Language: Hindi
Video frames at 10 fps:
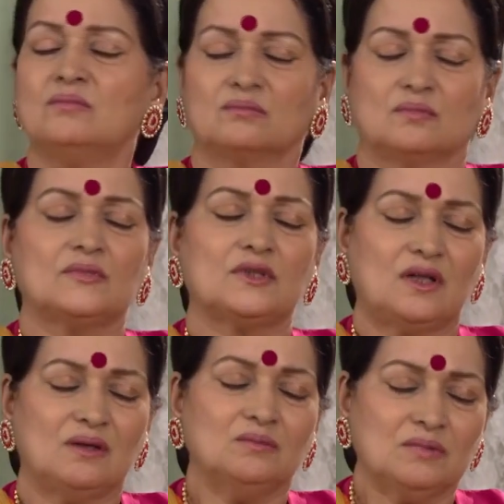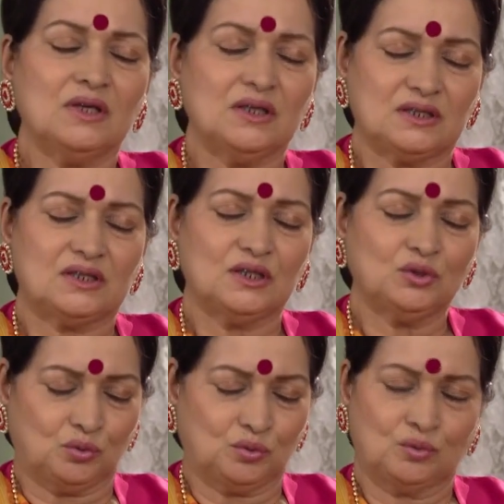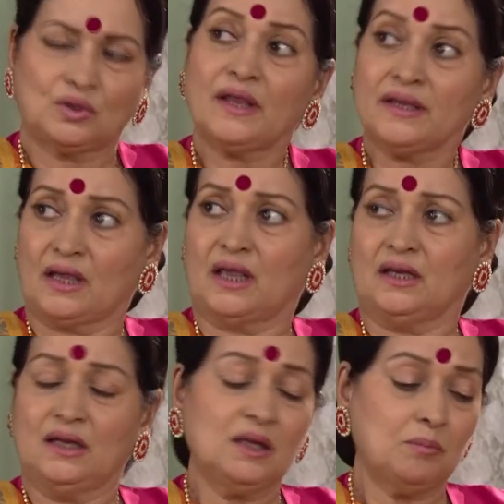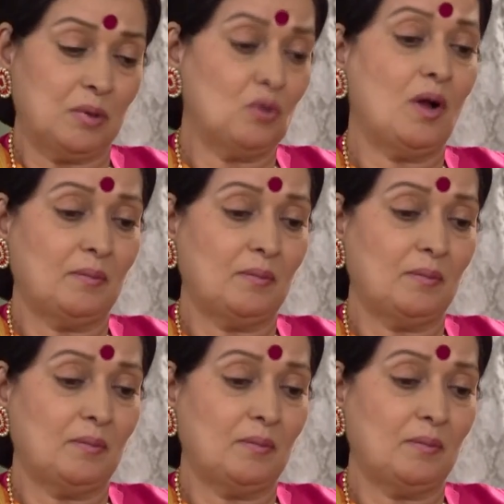प्लीज ना ना जे तो तू सही कह रही कि बहू